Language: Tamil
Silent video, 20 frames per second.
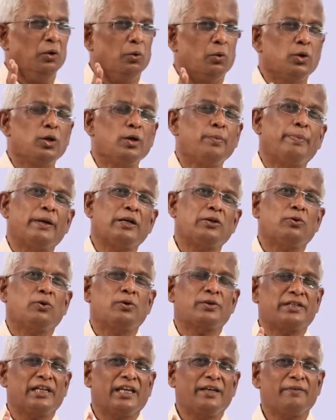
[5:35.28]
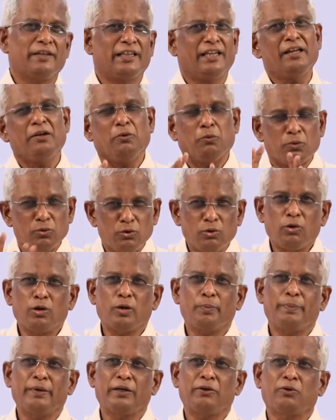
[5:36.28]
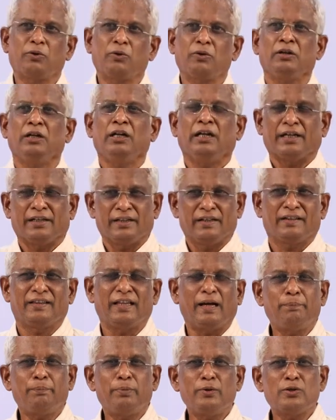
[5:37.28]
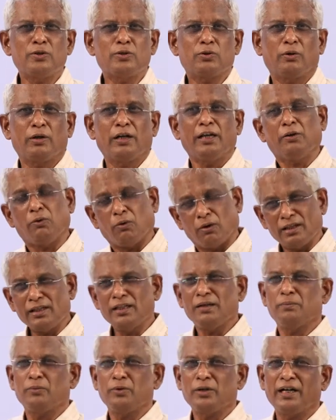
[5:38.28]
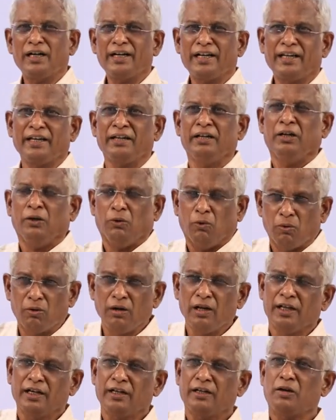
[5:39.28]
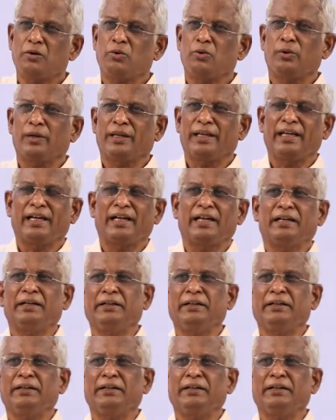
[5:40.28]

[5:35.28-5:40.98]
ஒரு பெற்றோர் செய்வதை இன்னொரு பெற்றோர் இது தப்புன்னு சொல்லி குழந்த முன்னாடி உங்களுக்கு இருக்கக்கூடிய